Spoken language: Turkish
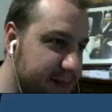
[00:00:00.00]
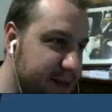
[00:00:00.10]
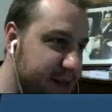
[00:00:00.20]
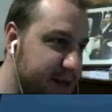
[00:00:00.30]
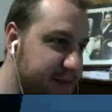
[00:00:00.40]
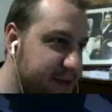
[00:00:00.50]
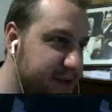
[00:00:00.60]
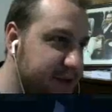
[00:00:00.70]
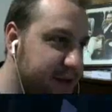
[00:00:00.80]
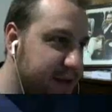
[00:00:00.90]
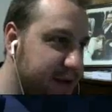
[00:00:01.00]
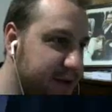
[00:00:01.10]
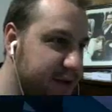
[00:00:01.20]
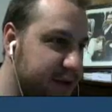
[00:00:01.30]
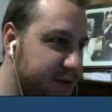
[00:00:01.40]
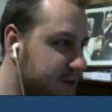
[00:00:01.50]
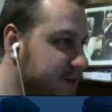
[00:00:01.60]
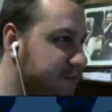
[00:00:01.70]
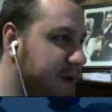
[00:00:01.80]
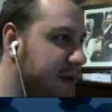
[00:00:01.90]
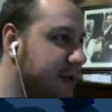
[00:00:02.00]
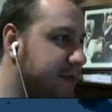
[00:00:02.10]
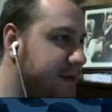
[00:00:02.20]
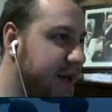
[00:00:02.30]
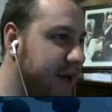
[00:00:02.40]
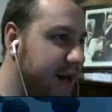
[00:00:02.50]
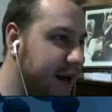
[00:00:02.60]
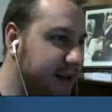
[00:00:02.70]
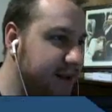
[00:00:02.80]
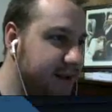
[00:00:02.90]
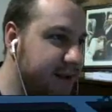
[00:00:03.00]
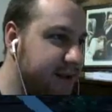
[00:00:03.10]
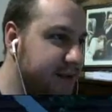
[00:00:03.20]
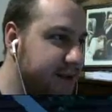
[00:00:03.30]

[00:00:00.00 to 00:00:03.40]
Pıtır pıtır uyuyorlar. Otus, uyuyun bakalım. Hadi uyuyun.